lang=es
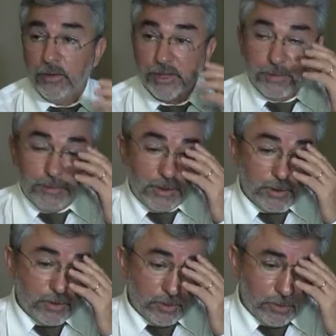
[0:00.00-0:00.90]

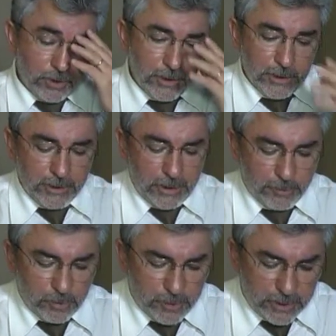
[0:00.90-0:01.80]
conocimiento de
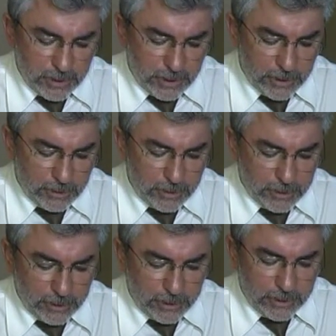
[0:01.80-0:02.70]
la
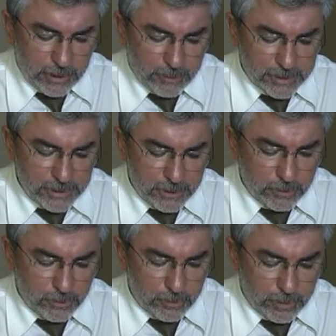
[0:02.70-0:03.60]
propuesta que estaba
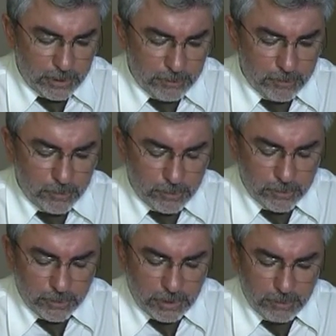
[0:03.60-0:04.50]
haciendo al
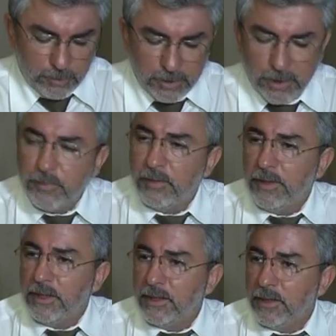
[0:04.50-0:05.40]
mismo, al mismo tiempo el
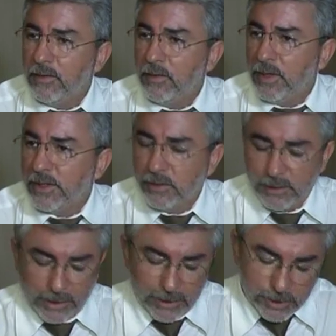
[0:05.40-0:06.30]
Ministerio de
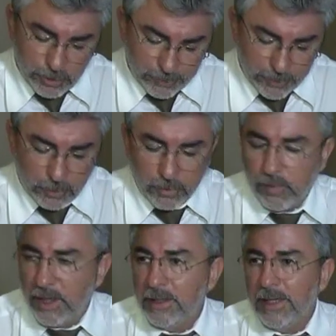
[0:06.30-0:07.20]
Educación de la Nación. Con lo
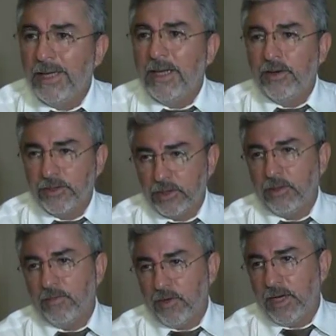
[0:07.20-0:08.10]
cual,
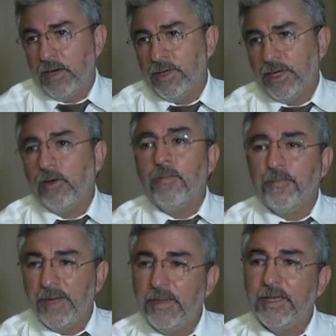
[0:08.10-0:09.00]
nosotros vamos ahora a
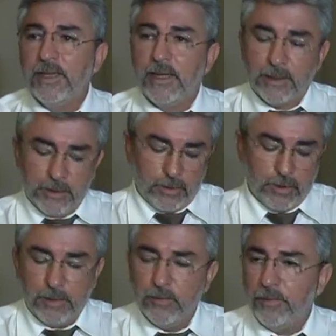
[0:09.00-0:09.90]
complementar
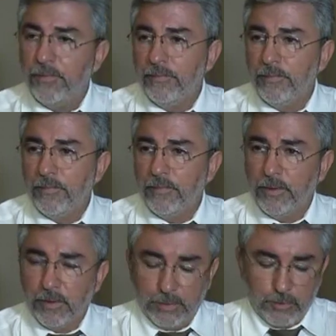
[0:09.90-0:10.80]
lo que hemos,
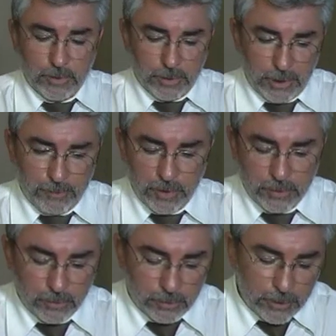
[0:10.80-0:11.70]
lo que hemos
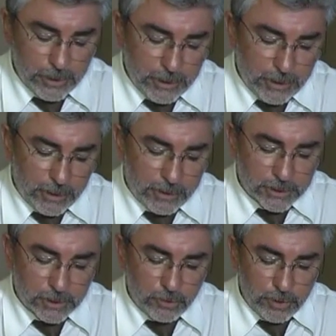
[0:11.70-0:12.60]
expuesto en
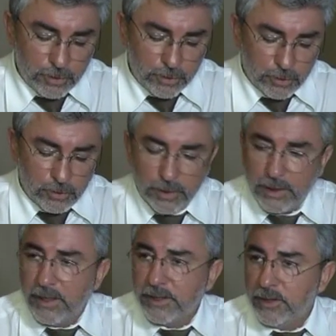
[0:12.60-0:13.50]
esta reunión con lo
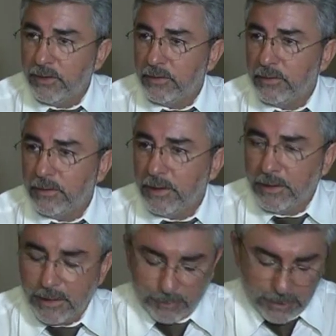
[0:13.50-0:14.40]
que Nación
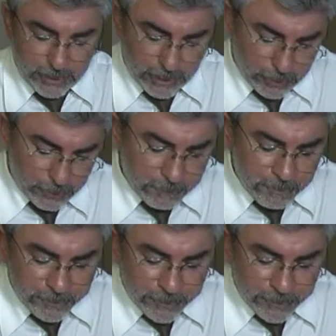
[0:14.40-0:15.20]
está planteando.